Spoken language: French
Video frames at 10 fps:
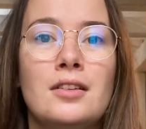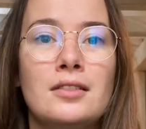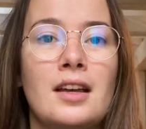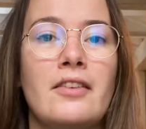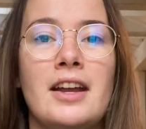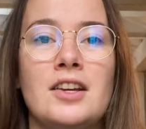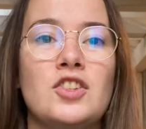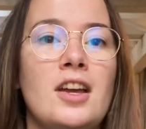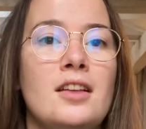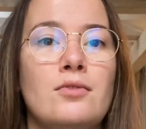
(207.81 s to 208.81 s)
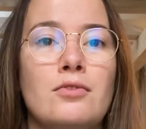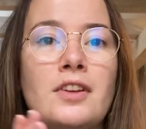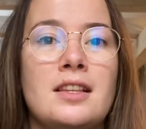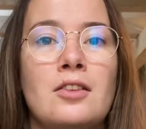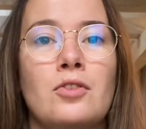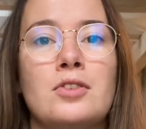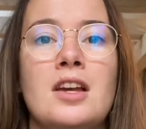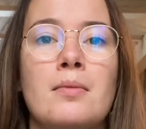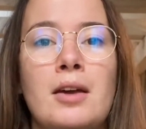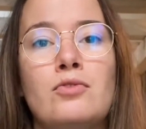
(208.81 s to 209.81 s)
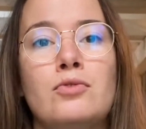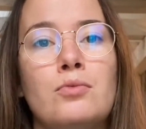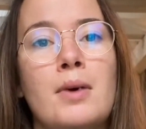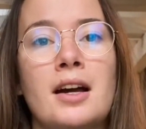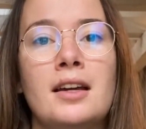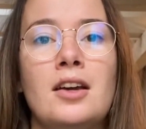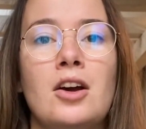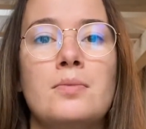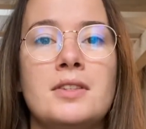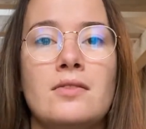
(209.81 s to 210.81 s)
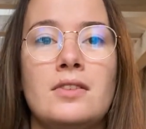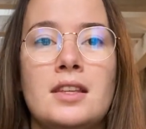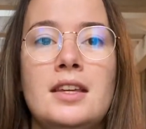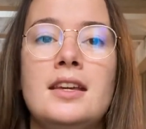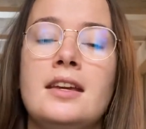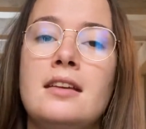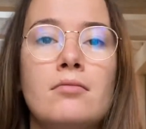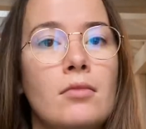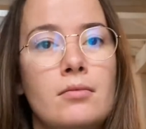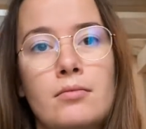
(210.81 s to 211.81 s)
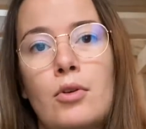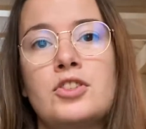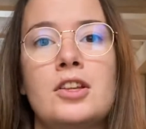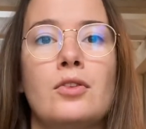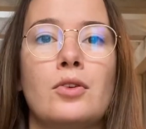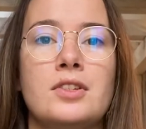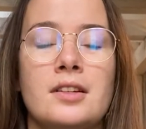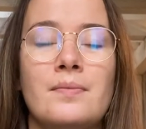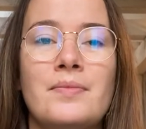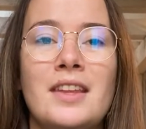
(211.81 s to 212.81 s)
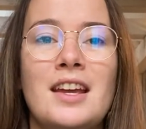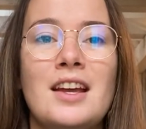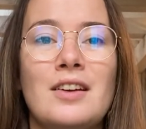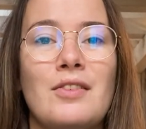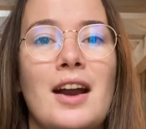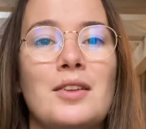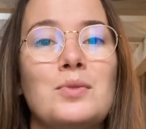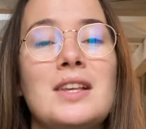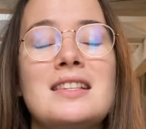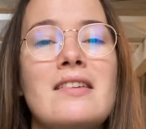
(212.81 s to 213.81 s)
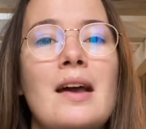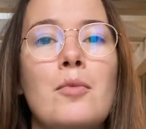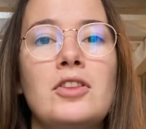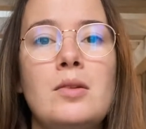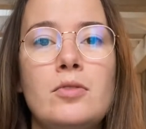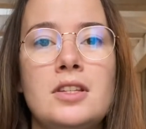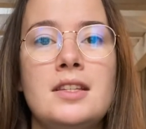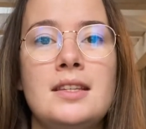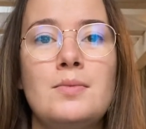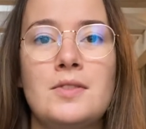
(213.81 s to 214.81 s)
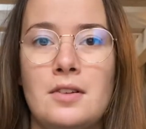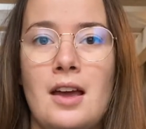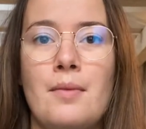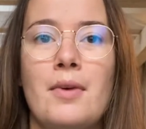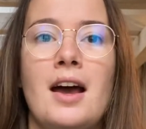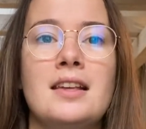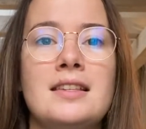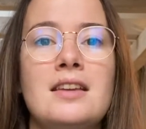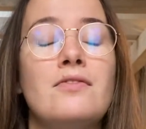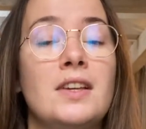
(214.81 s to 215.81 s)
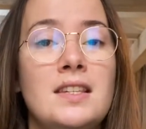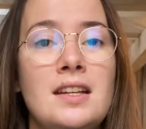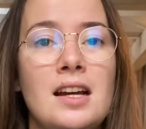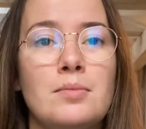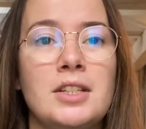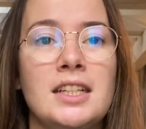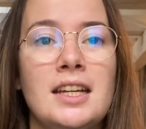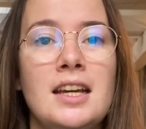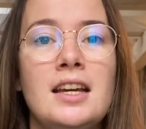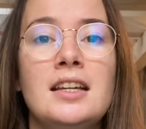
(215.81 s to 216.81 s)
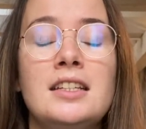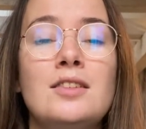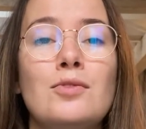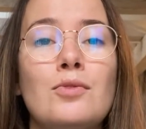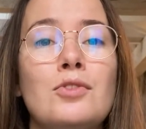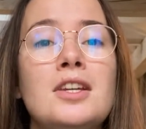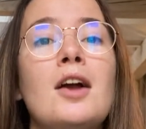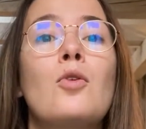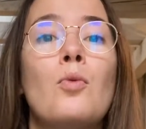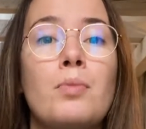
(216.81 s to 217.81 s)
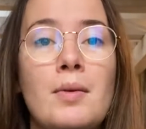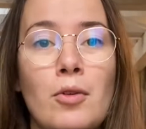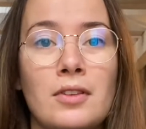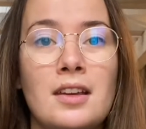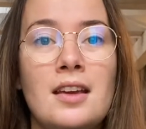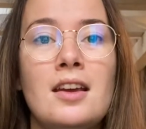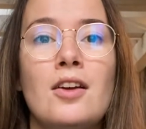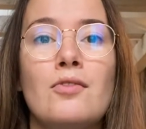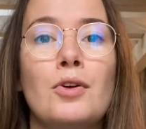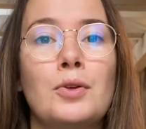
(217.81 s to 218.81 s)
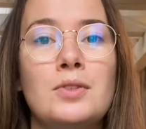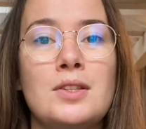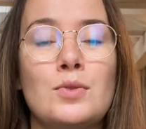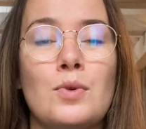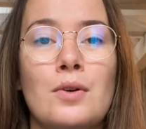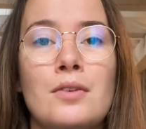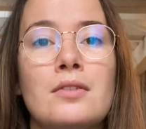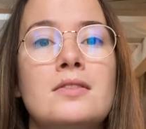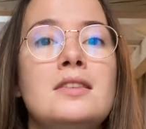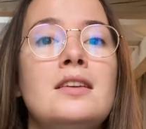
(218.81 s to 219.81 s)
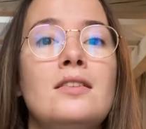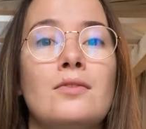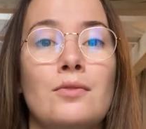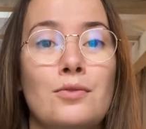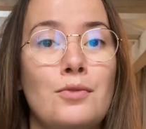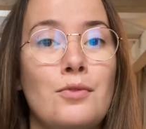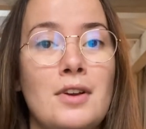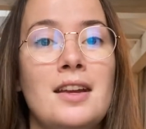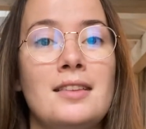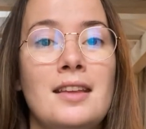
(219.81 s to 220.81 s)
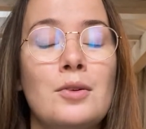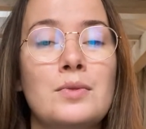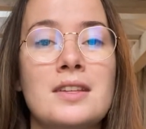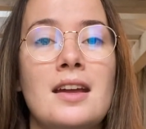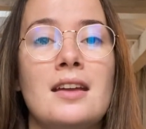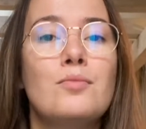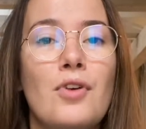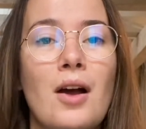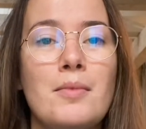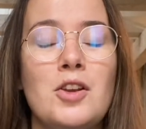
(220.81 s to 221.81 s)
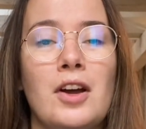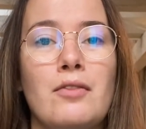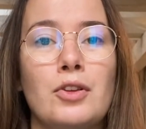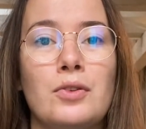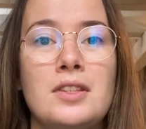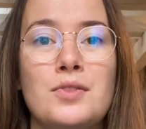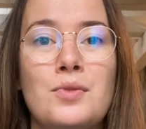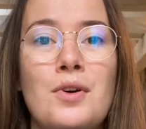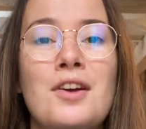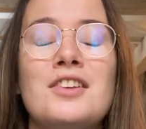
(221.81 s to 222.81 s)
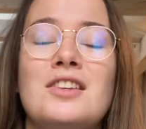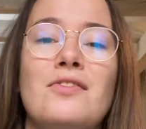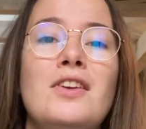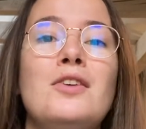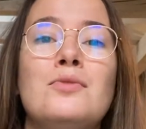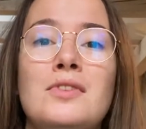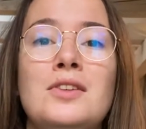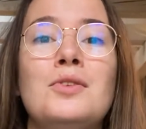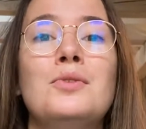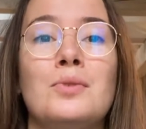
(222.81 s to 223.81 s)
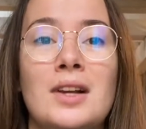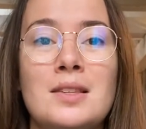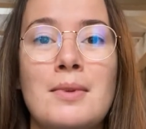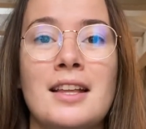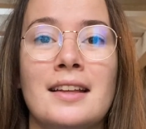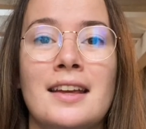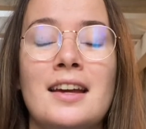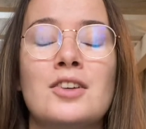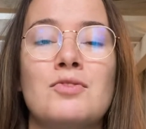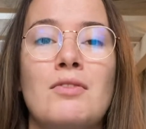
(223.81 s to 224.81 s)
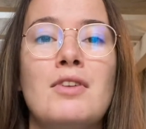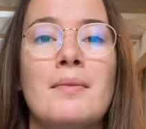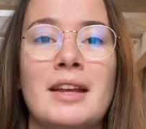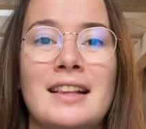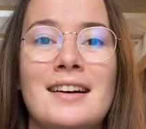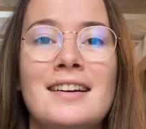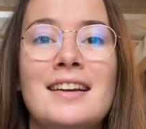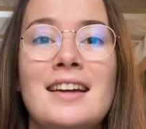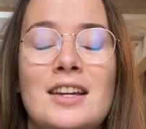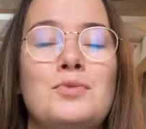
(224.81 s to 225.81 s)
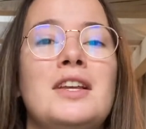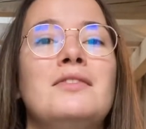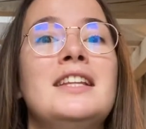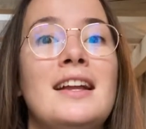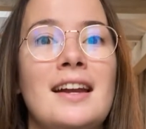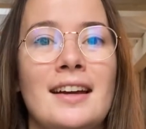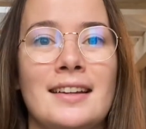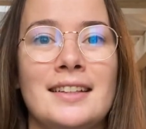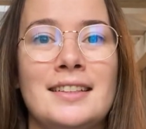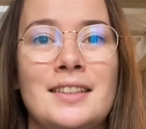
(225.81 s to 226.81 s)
travail à la chaîne, vous faites cet entretien, après vous vous barrez, hop, c'est fini et prochain entretien. Voilà, donc ça c'est vraiment des petits tips quand même assez faciles à appliquer qui vont venir complémenter votre discours. Si vous voulez des conseils pour améliorer votre discours, j'ai fait une vidéo donc la semaine dernière, je vais vous la mettre là et je vous invite à aller la regarder.